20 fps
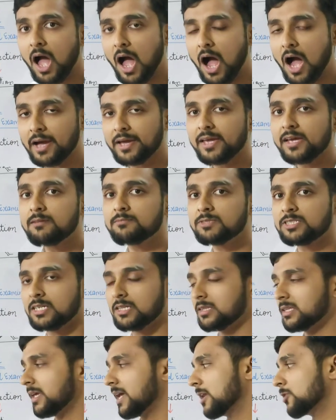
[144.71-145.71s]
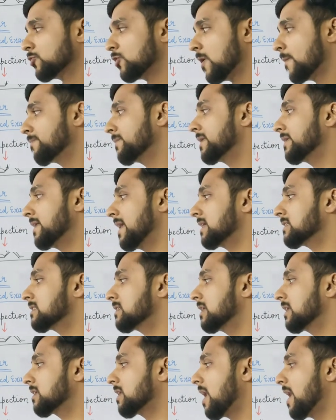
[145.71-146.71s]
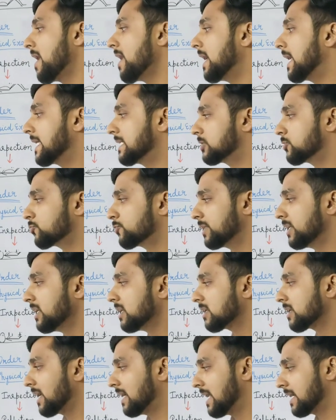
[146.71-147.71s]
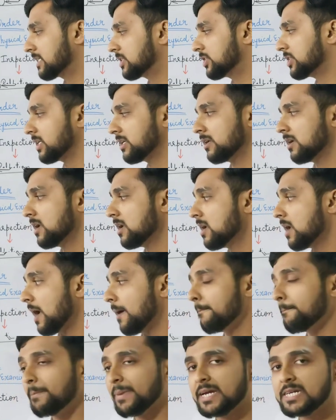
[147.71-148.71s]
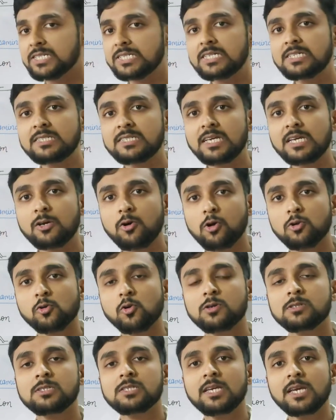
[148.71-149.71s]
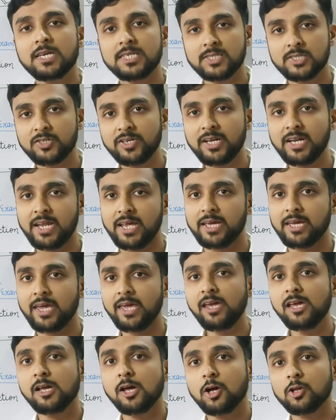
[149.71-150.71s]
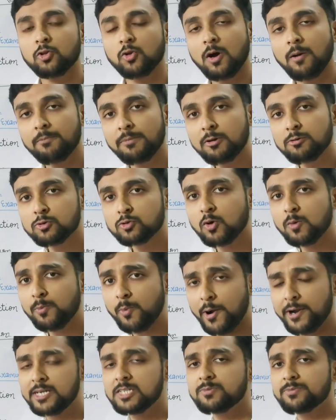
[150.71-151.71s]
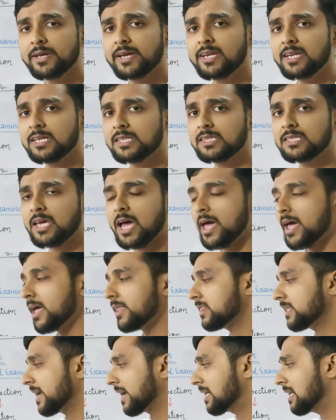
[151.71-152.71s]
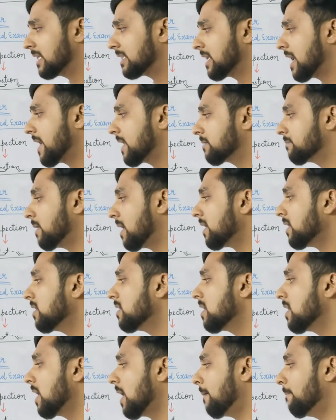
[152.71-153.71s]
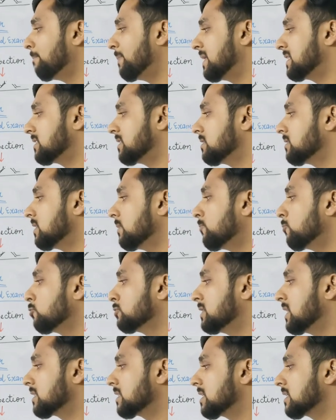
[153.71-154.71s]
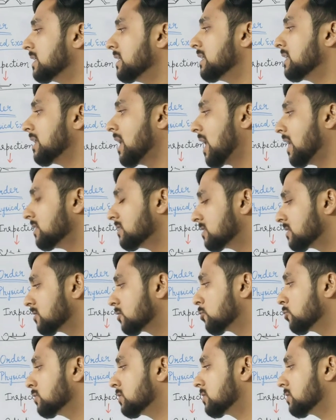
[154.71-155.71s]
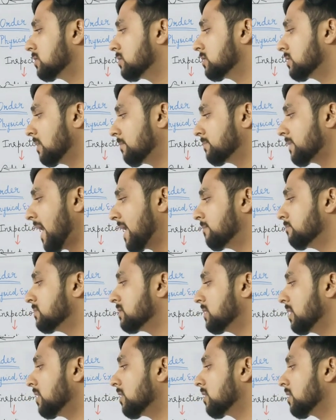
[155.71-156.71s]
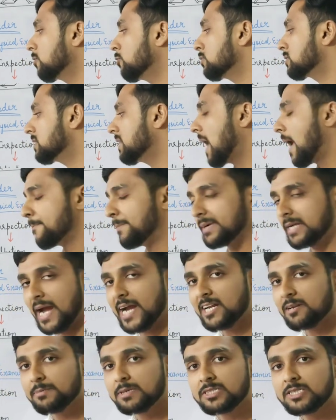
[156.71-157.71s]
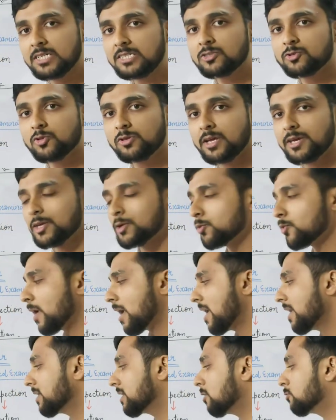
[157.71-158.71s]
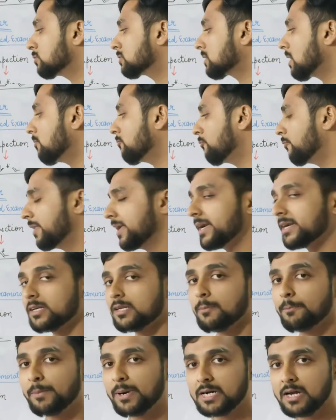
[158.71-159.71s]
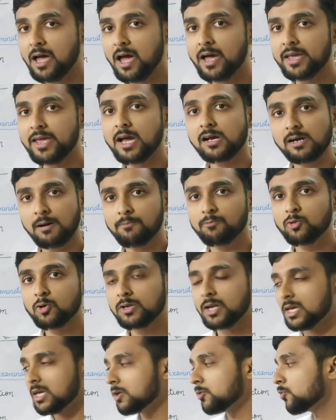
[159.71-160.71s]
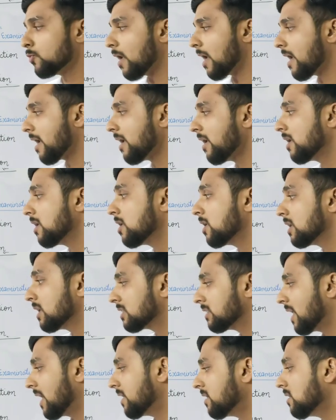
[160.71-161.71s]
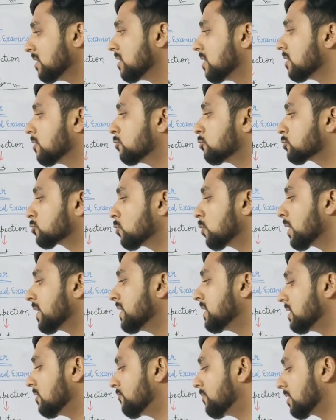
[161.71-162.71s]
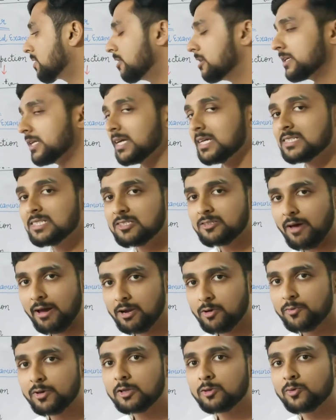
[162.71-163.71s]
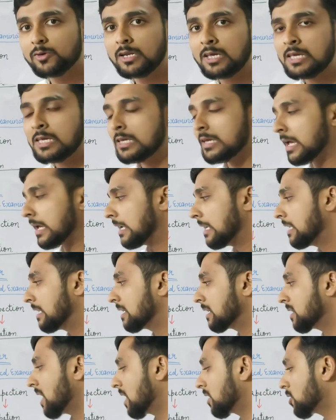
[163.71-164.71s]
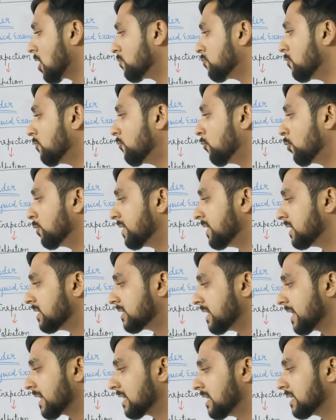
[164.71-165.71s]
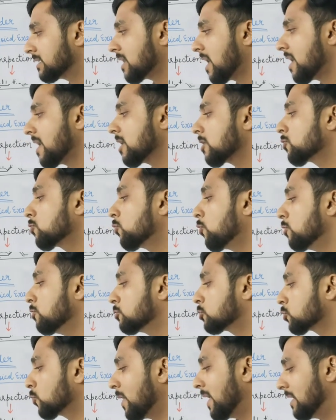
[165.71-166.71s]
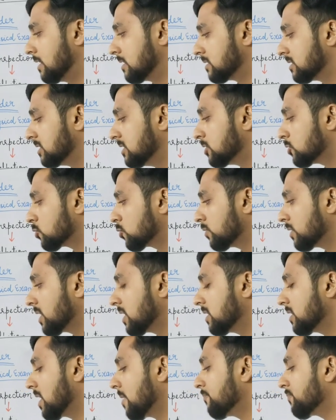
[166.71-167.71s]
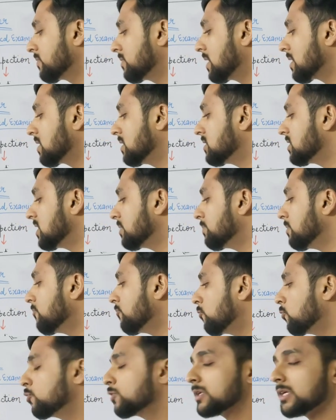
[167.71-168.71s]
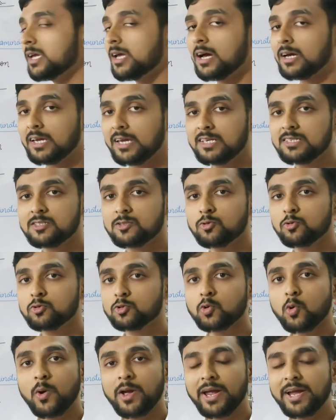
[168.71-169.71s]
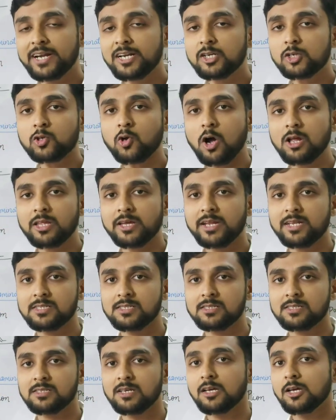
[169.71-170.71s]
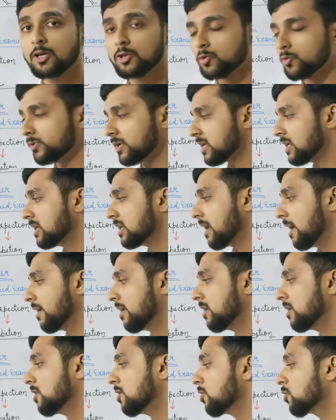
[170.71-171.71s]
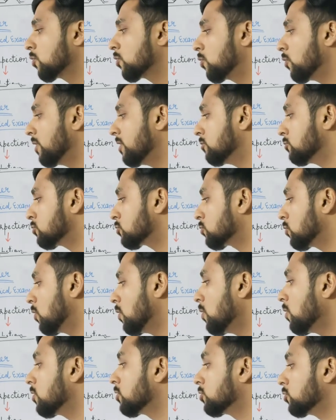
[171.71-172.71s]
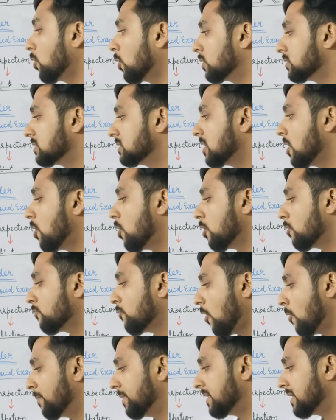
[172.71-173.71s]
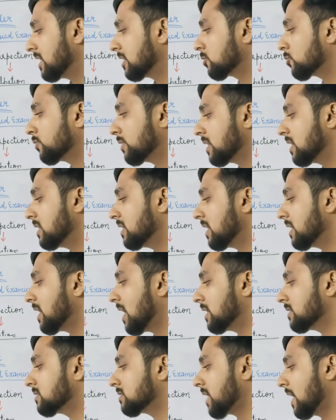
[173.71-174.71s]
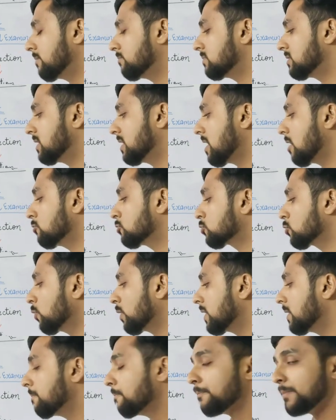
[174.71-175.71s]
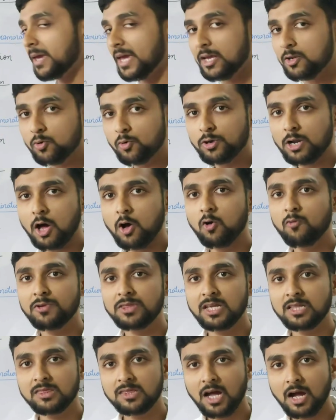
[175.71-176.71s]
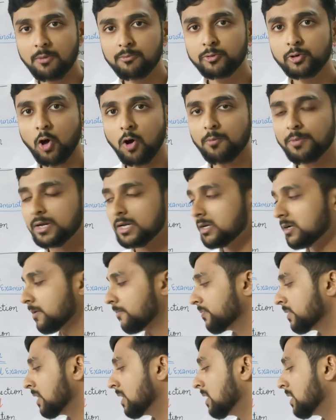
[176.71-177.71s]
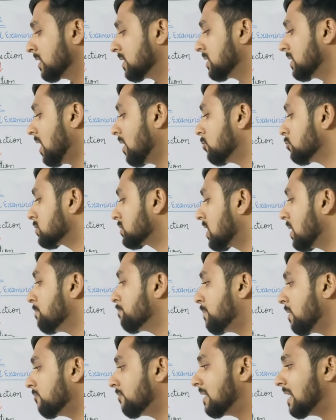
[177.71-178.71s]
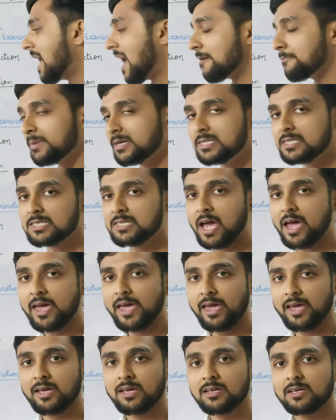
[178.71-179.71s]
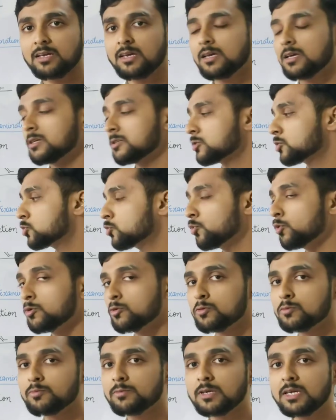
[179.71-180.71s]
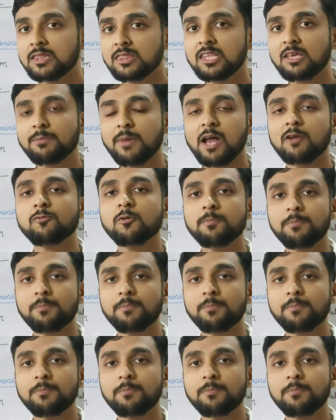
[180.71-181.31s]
आगे हम चलते हैं तो हमने नेक्स्ट लिखा है हिस्ट्री कलेक्शन हम पेशेंट से कौन कौन सी हिस्ट्री लेंगे तो हमने उसको पॉइंट्स में ही लिख दिया है देख लेते हैं एक बार हम पेशेंट से पूछेंगे कि लास्ट कुछ सब टाइम से उसकी एपेटाइट में चेंज तो नहीं हुआ है या उसका वेट बढ़ा या कम तो नहीं हुआ है देन उसको कहीं डिफिकल्टी इन सॉल्विंग तो नहीं है क्या क्या वो फूड इनटेक लेता है कोई उसको एलर्जीज तो नहीं है या किसी भी फूड के अगेंस्ट उसको इनटॉलरेंस तो नहीं है कोई उसको नोजिया और वॉमिटिंग तो नहीं है लास्ट टाइम से या उसको कहीं पेन हो रहा हो विद इन द अपडोमन या उसके बवल हैबिट्स क्या हैं स्टूल कितनी बार